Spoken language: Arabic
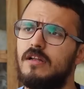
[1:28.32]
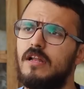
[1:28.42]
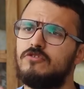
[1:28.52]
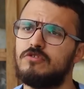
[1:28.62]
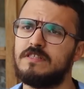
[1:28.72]

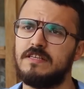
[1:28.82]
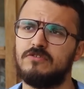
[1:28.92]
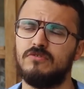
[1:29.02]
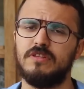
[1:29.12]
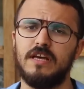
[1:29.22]

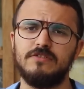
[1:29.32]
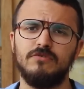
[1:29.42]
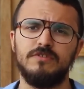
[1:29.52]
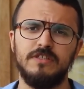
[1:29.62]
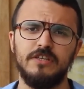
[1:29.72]
لاسوسياسيون
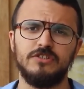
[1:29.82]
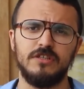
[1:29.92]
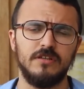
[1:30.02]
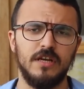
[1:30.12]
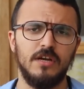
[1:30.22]

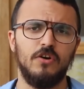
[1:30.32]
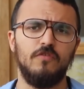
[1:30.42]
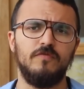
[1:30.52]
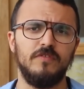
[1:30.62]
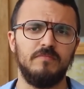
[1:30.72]
اسوسيشن
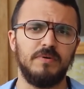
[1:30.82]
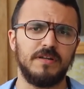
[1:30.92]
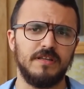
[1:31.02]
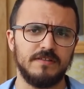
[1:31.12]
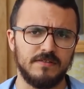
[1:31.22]
اوف
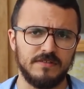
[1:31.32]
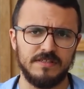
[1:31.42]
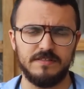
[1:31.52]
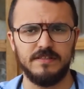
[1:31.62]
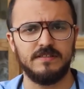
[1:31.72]
باركنسون
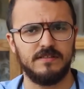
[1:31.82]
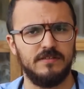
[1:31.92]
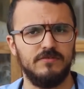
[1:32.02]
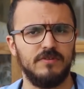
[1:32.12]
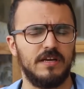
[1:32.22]
ديزيز
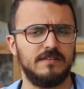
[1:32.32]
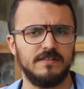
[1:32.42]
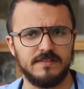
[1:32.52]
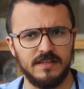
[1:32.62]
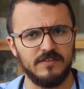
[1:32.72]
ان
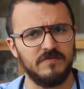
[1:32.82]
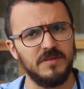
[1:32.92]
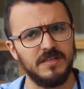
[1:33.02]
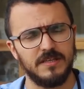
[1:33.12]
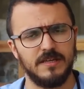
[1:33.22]
يونايتد ستيت في
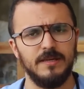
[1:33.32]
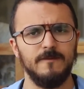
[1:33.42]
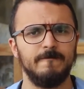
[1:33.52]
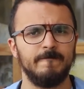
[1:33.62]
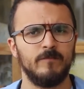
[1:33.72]
امريكان
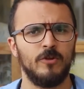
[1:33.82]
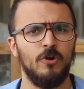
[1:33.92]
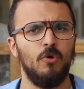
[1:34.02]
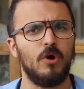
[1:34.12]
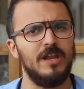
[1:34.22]

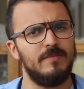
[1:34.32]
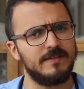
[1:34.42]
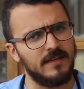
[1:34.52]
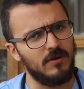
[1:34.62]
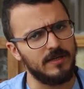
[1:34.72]

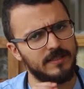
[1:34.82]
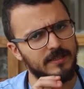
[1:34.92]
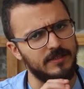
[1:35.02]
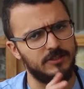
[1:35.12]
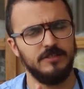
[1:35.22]
وقلبت على واحد
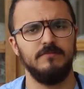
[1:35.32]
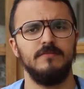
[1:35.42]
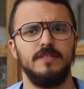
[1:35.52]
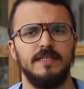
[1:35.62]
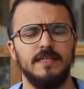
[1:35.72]
الريجيم
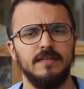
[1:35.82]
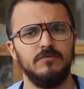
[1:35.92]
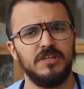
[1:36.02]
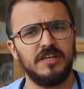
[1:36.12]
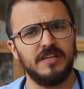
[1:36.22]

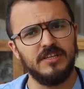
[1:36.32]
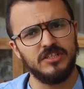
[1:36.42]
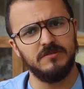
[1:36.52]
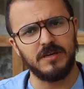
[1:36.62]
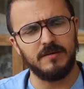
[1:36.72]
وداك
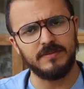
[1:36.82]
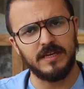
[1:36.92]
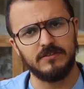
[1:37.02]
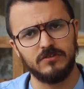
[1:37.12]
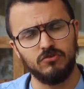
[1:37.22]
الريجيم
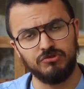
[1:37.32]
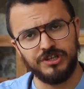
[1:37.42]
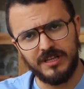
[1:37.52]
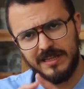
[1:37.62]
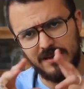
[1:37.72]
قبطات
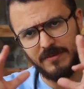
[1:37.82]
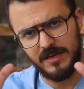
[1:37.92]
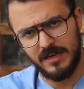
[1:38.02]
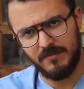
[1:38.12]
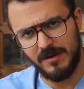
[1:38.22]
وشرات لها
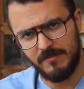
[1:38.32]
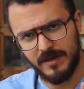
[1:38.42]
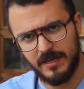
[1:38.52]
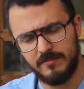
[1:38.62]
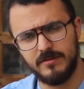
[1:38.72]
الماكله من
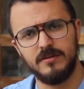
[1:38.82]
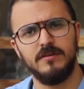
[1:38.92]
المغرب